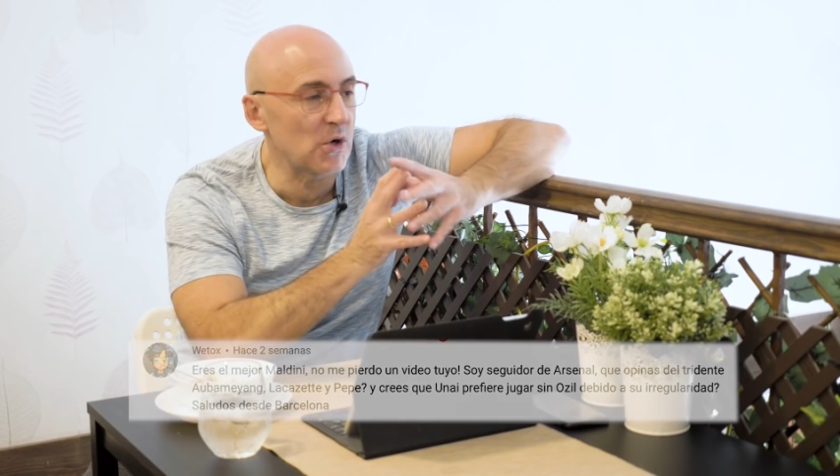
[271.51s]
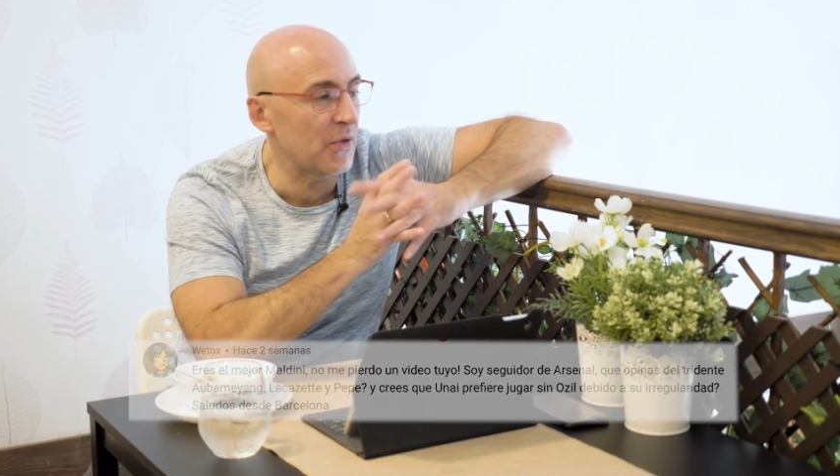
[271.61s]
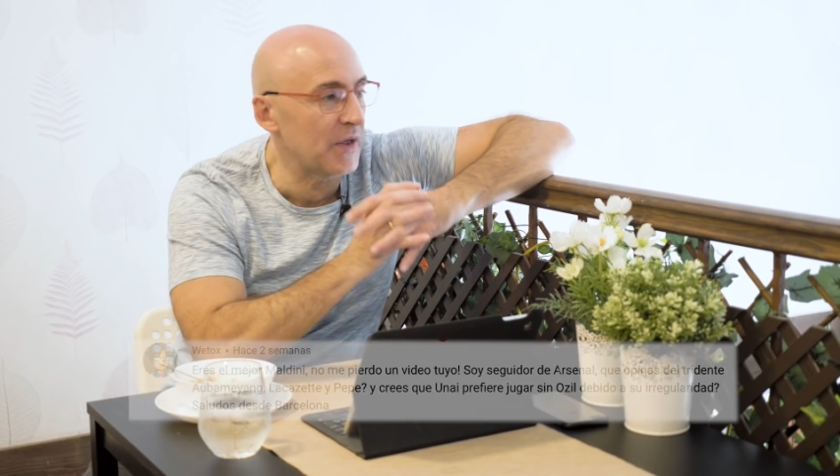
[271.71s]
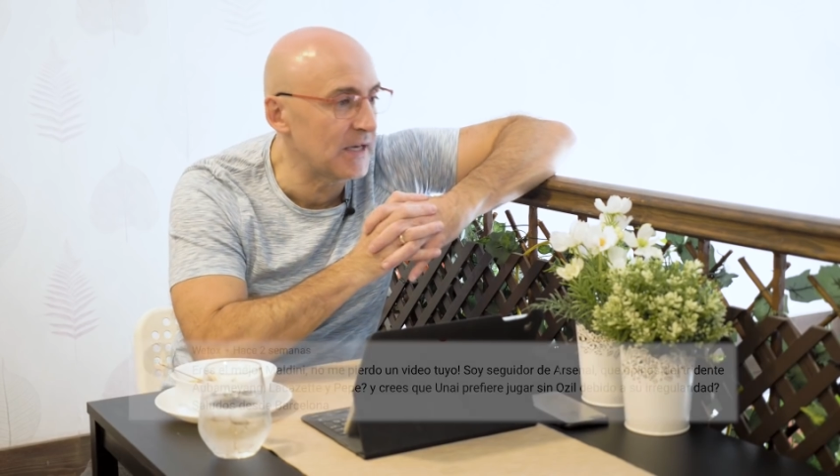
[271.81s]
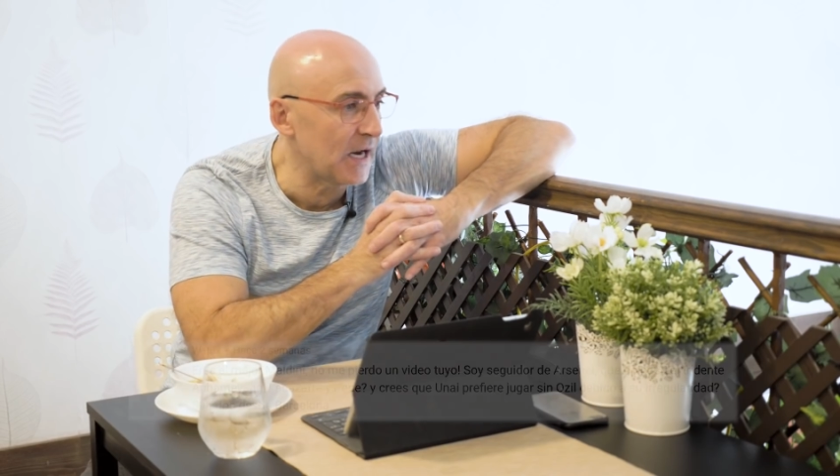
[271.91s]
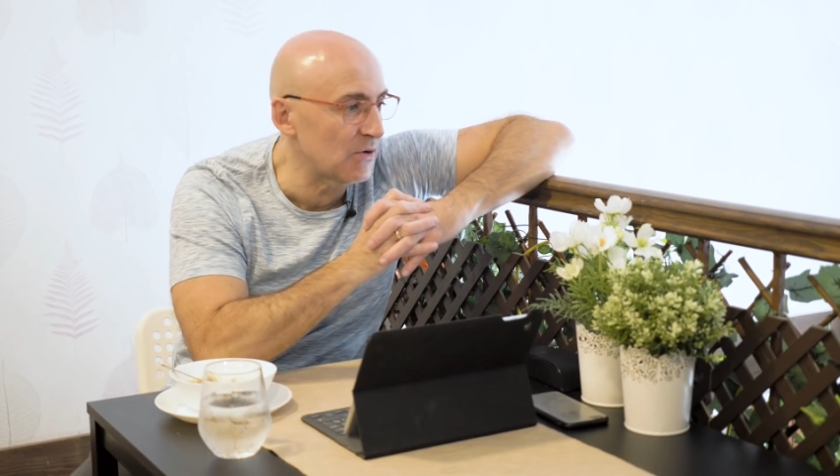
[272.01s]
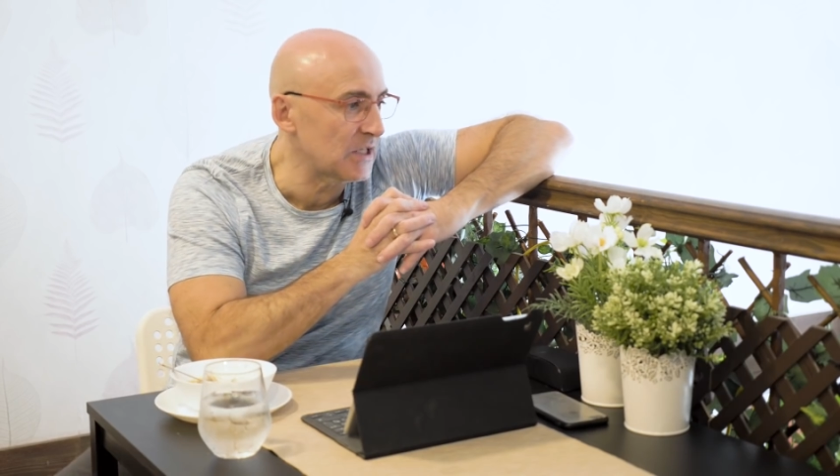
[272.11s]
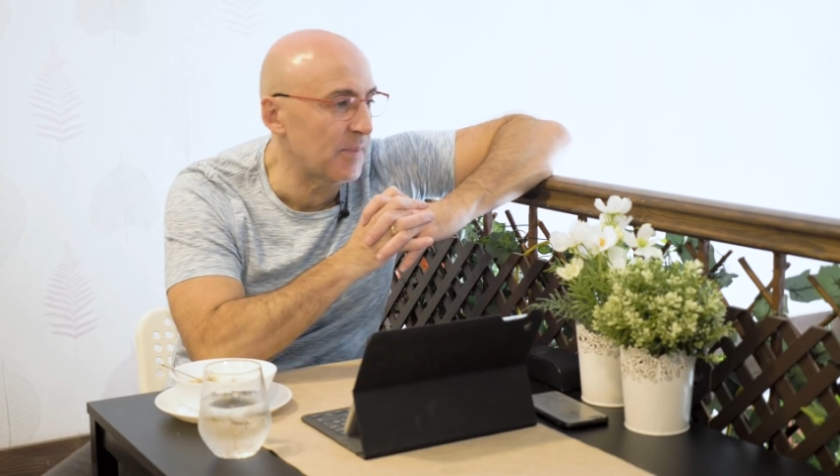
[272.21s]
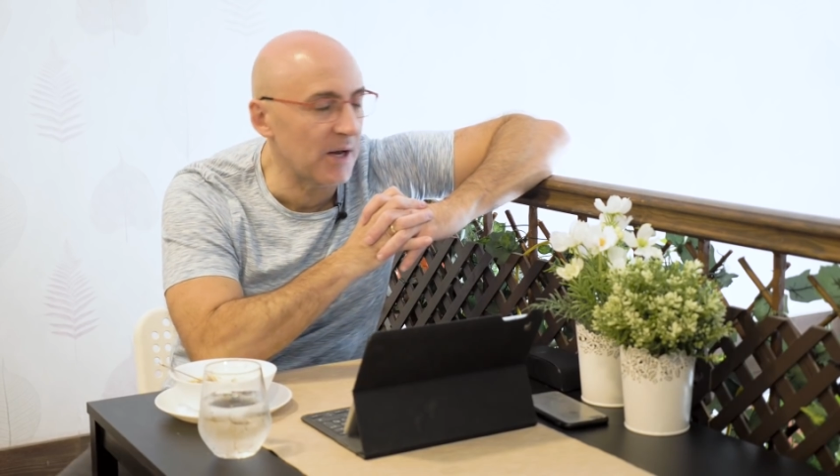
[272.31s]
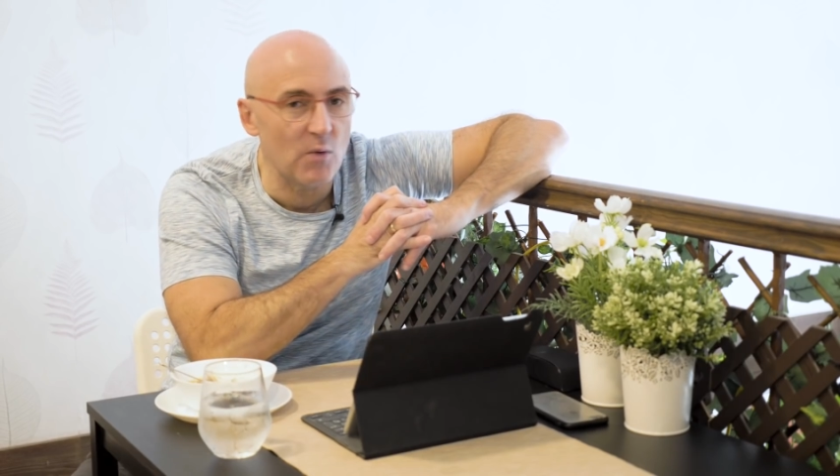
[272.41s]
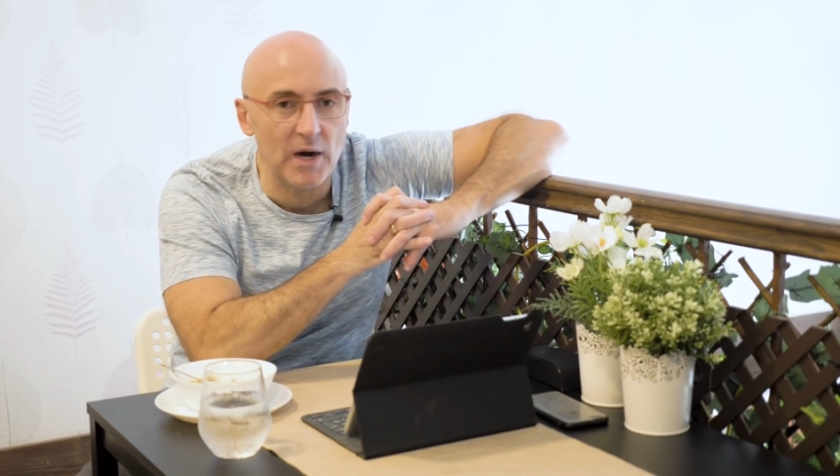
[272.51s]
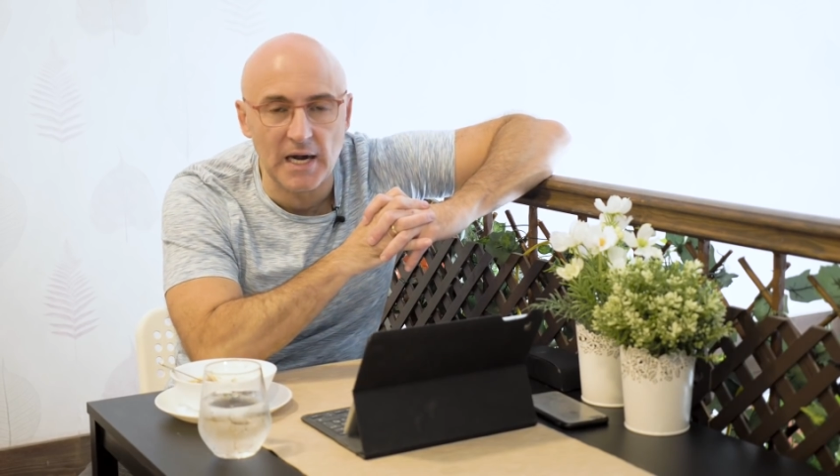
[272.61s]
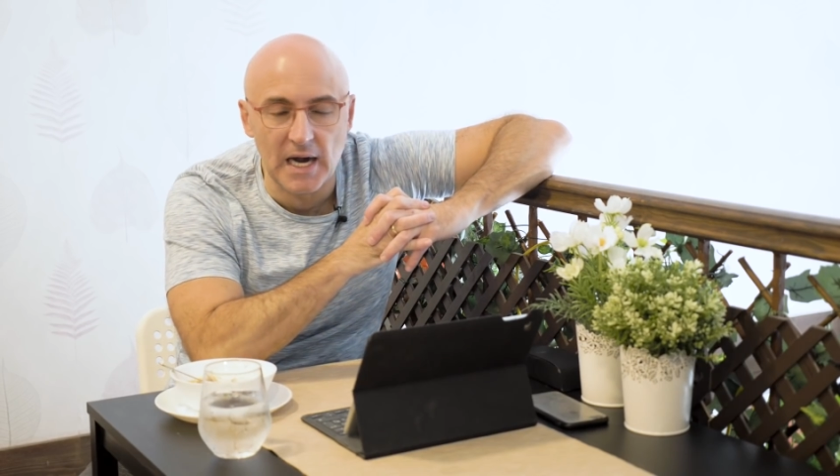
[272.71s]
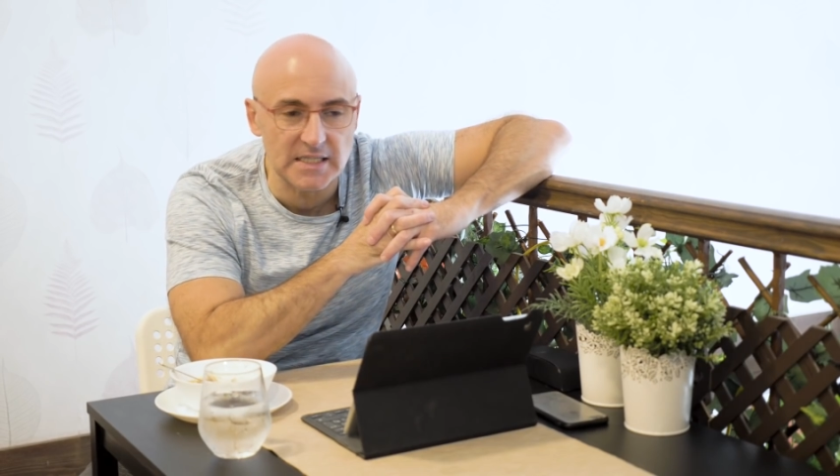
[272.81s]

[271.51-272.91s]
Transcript: Ozil ya no está para jugar en el